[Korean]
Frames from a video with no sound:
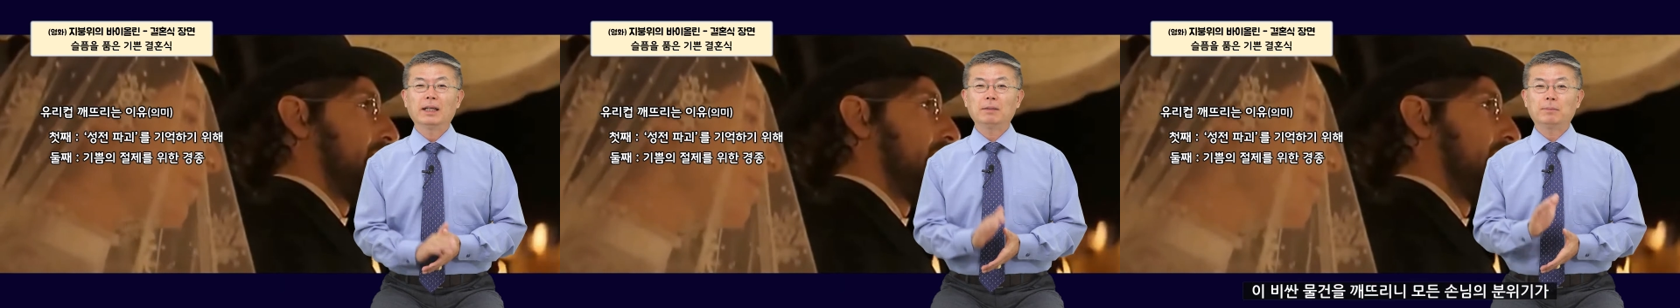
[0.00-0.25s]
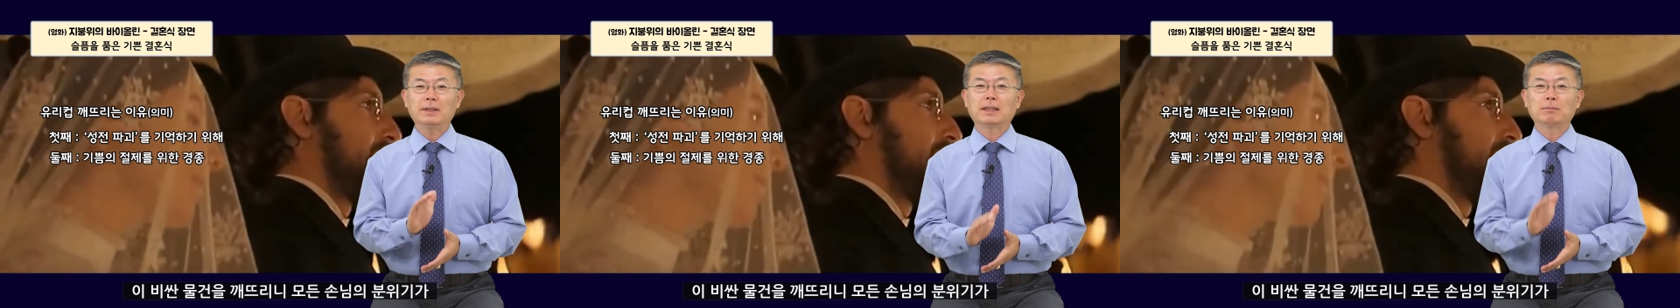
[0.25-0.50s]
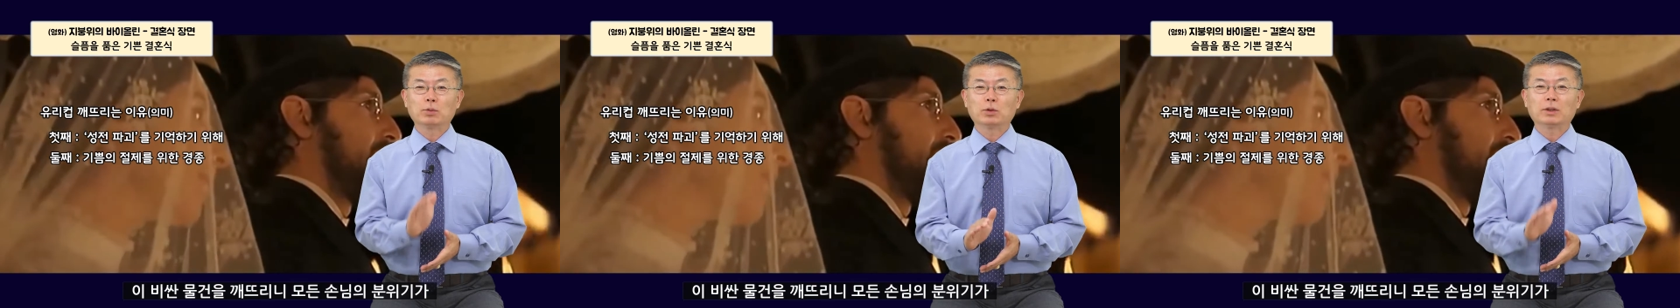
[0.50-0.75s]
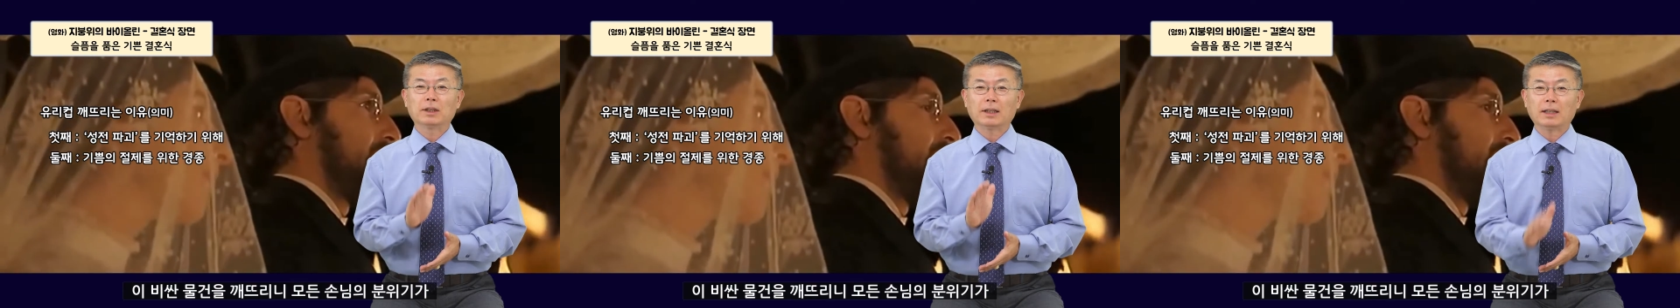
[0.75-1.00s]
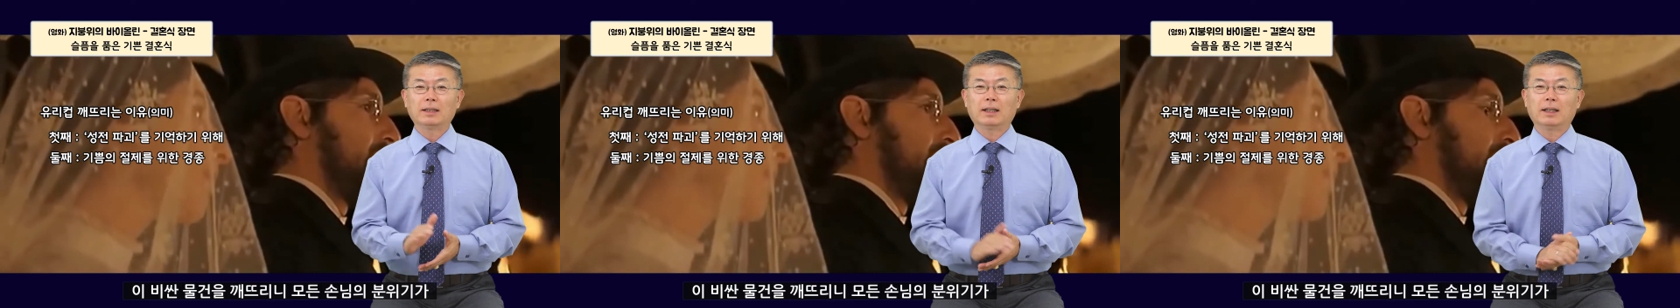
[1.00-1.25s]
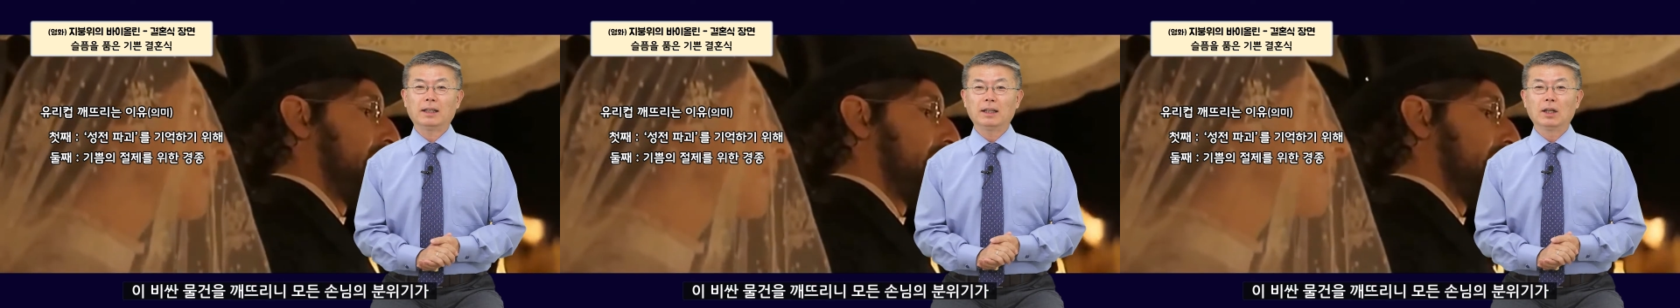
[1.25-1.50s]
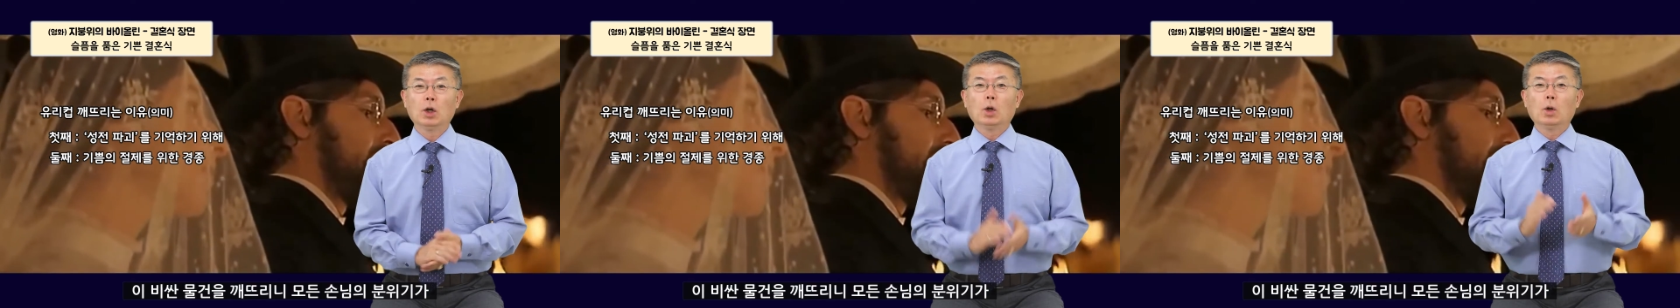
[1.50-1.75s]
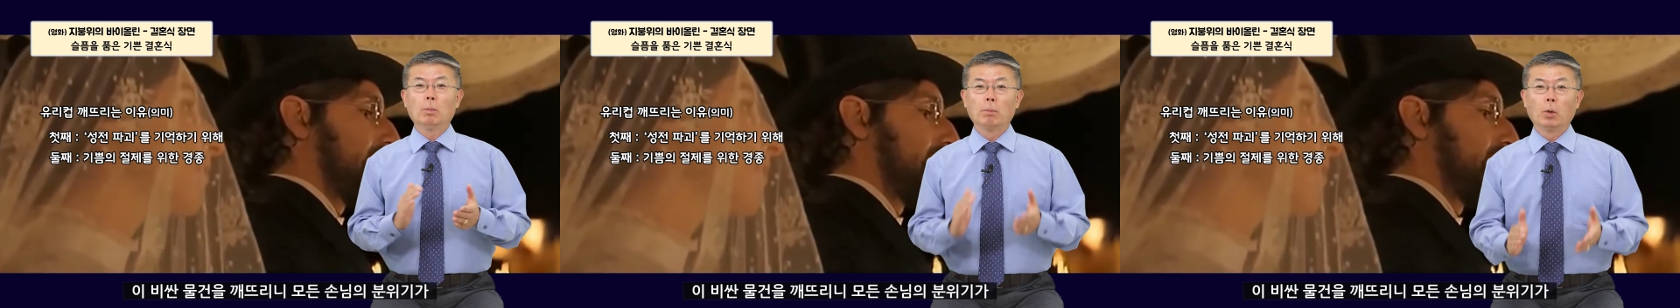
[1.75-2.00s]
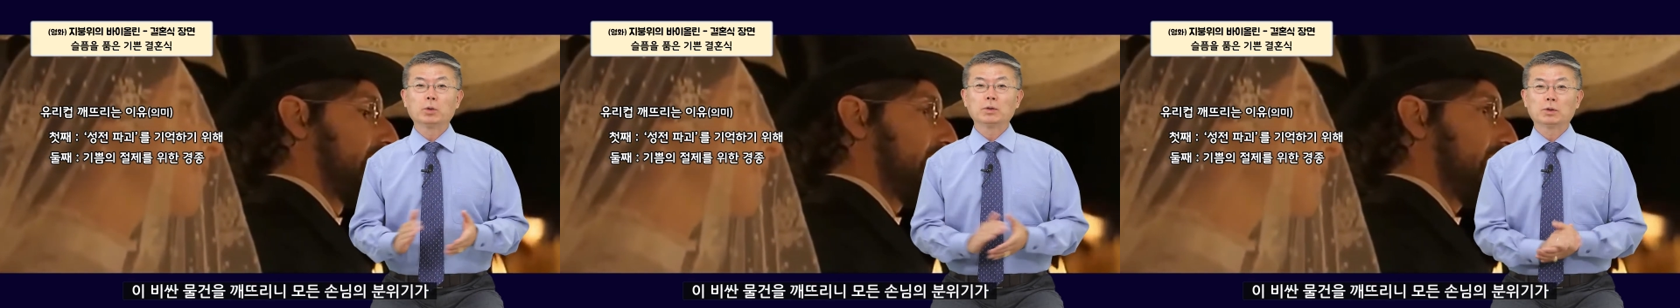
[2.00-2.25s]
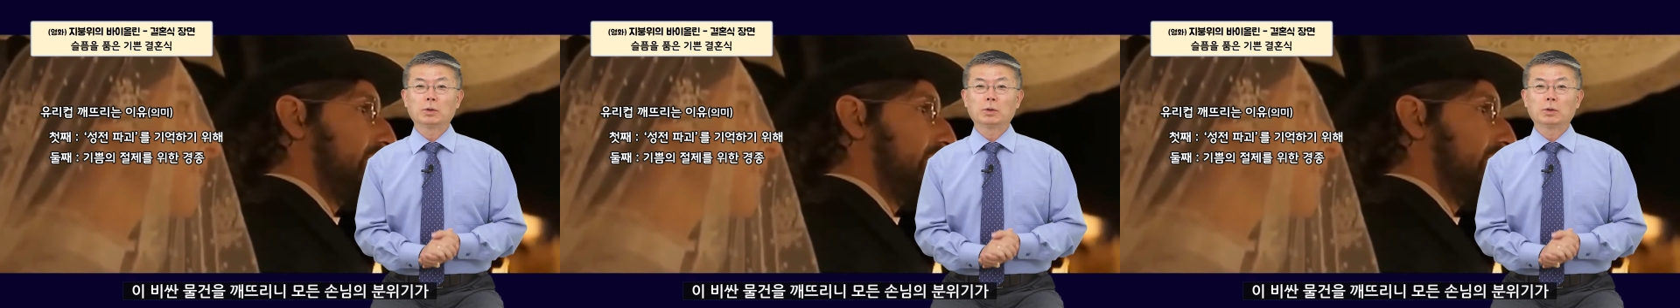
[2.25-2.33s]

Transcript: 이 비싼 물건을 깨뜨리니 모든